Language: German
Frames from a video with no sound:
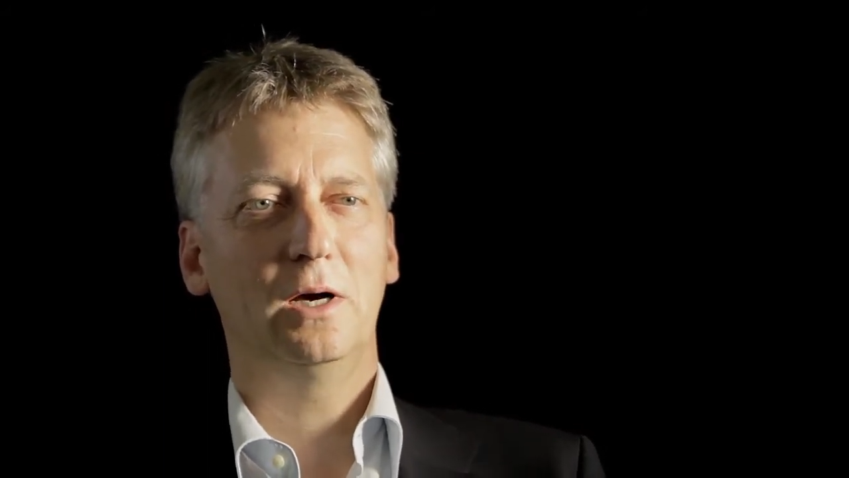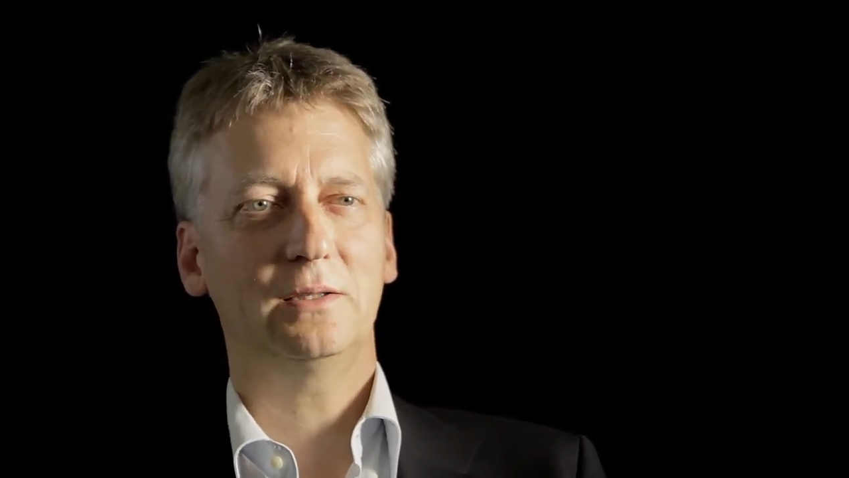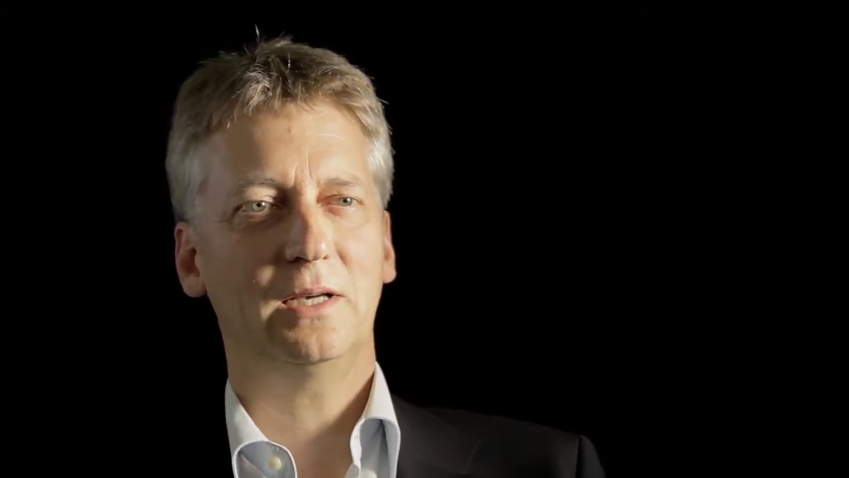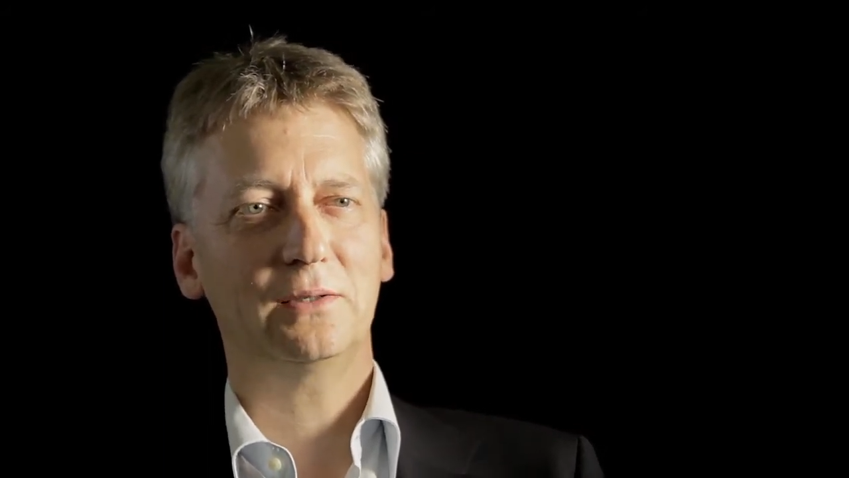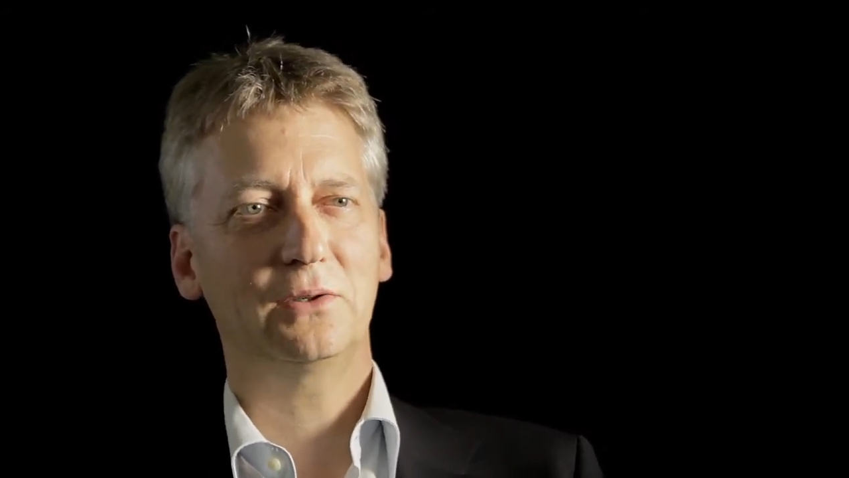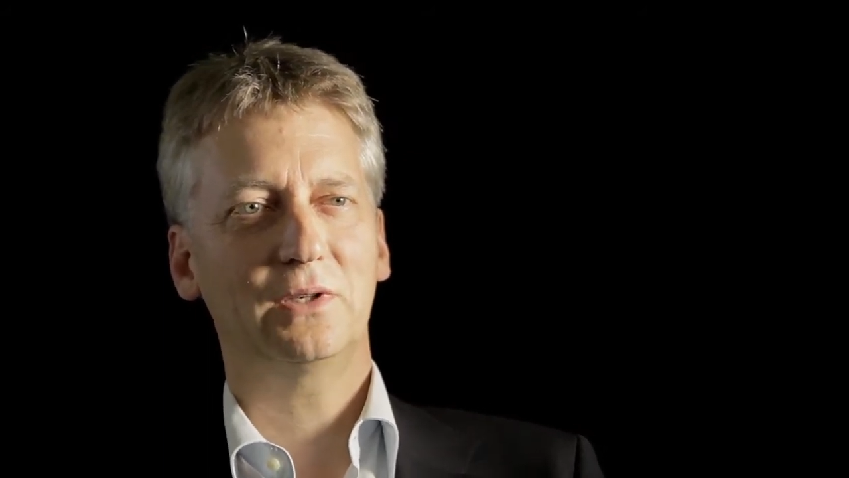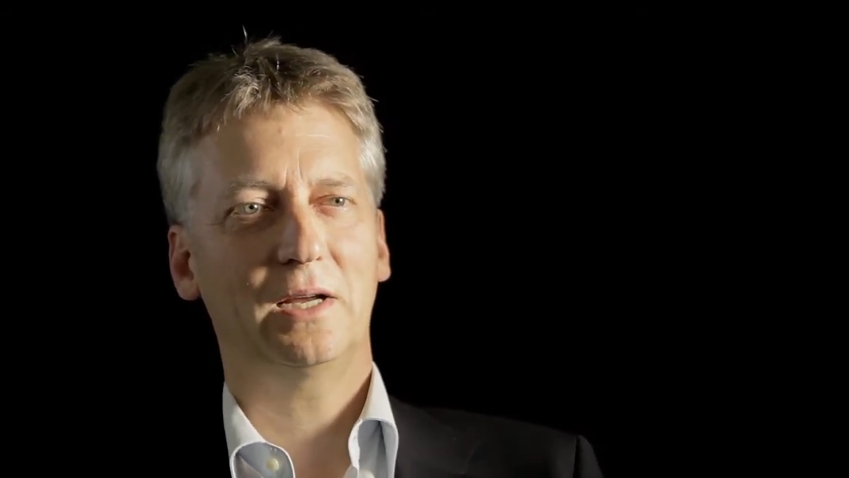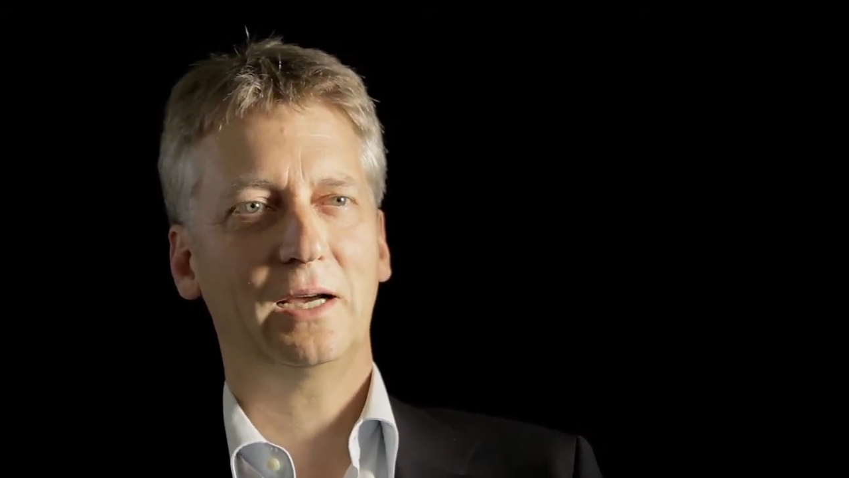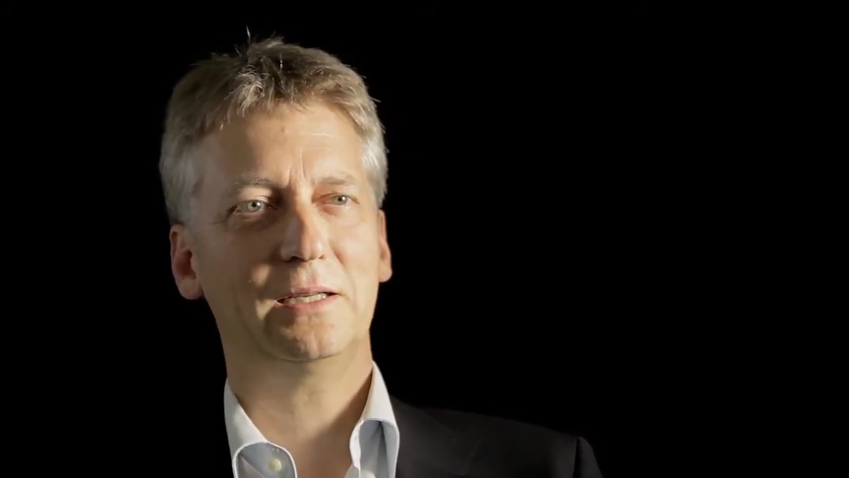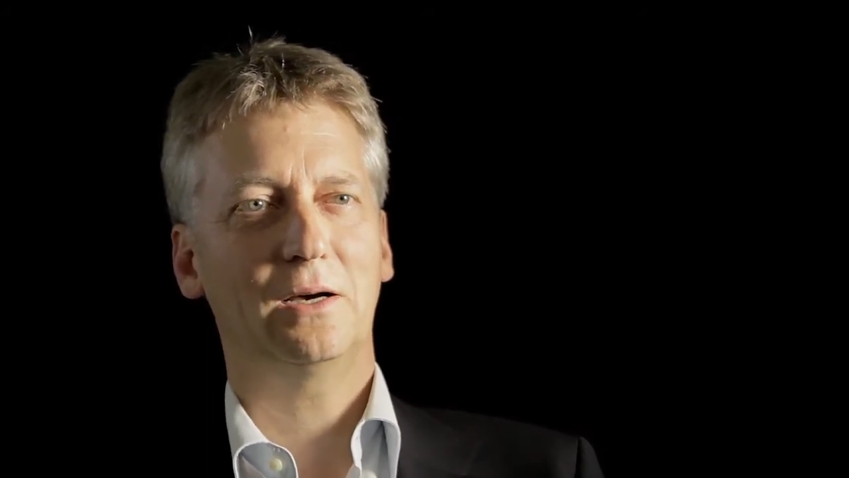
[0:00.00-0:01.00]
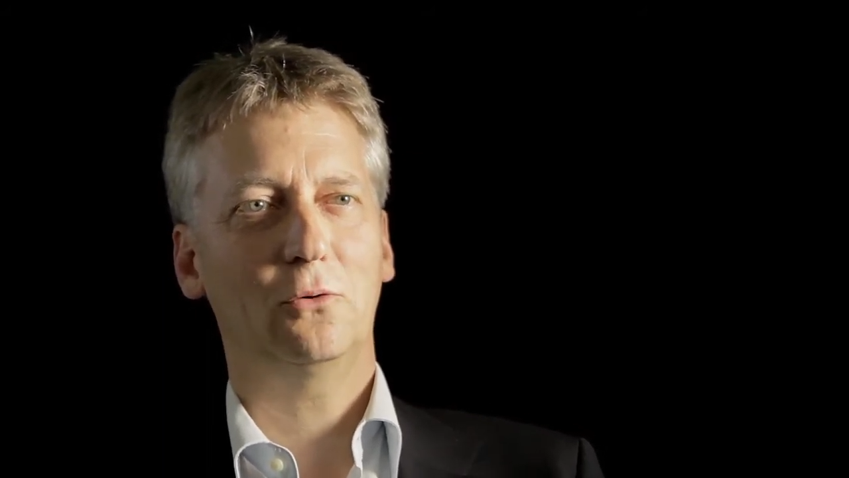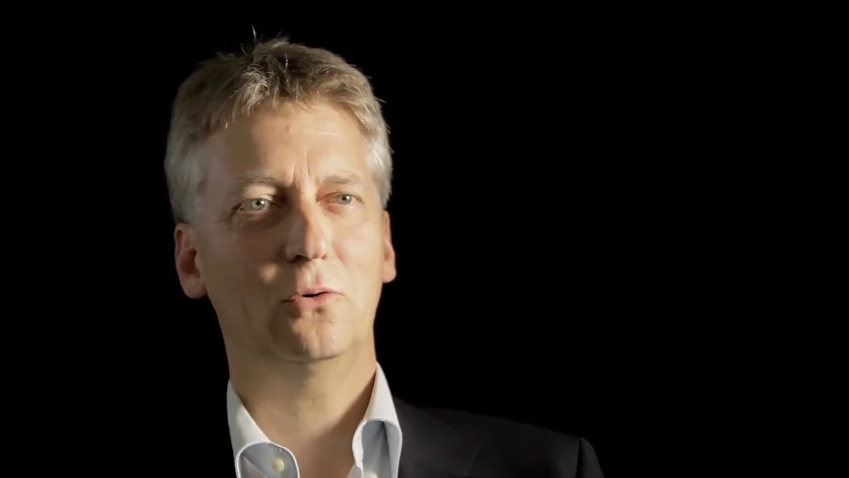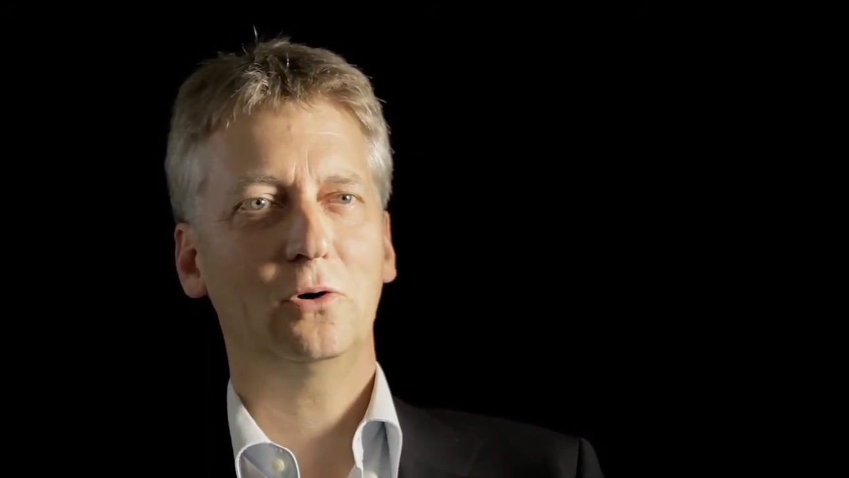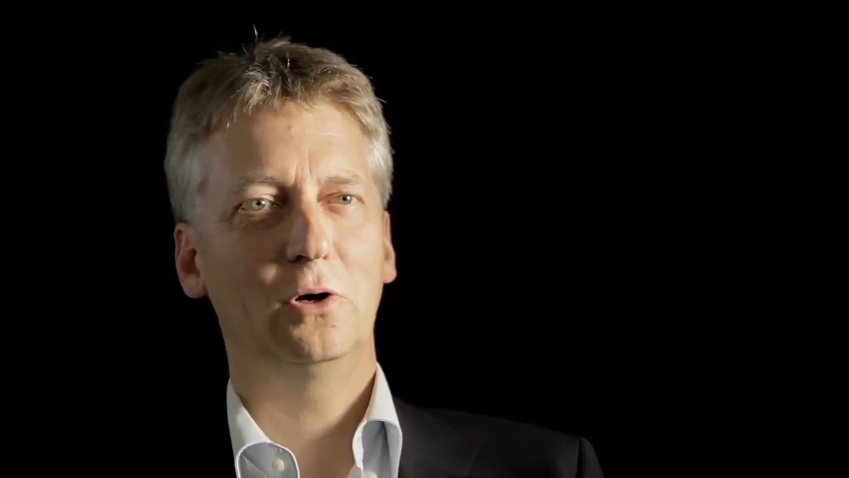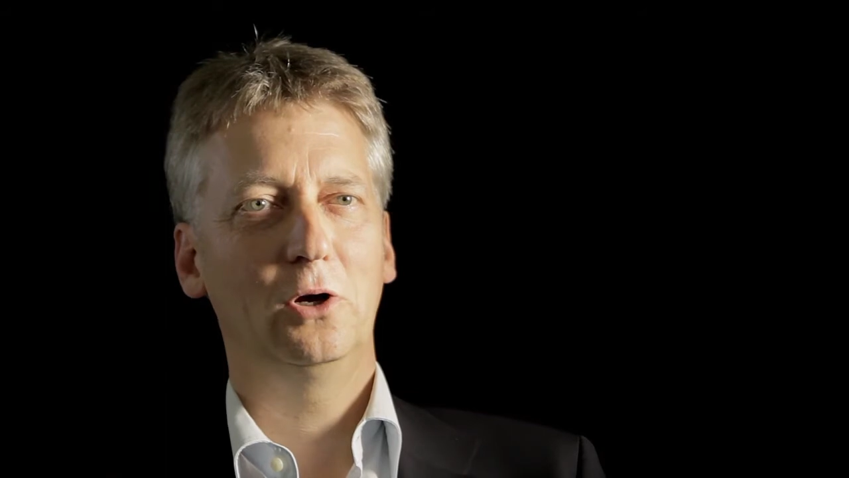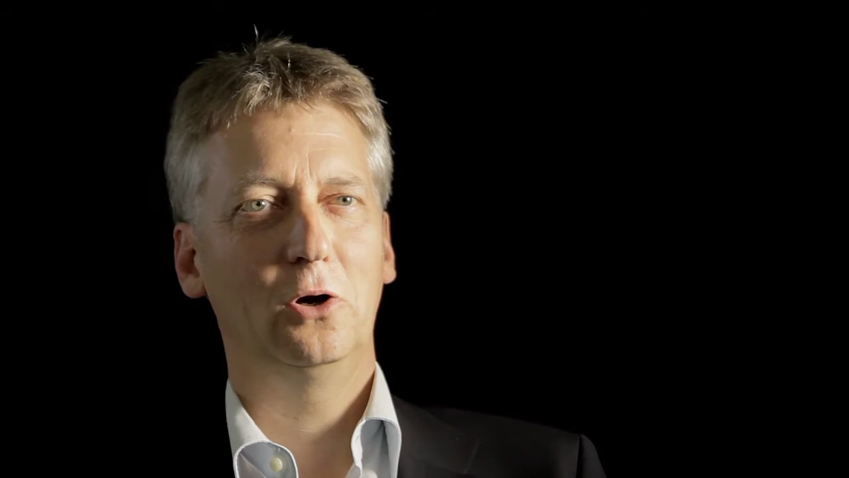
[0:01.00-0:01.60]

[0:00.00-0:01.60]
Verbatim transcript: als erstes seinen Rechner hoch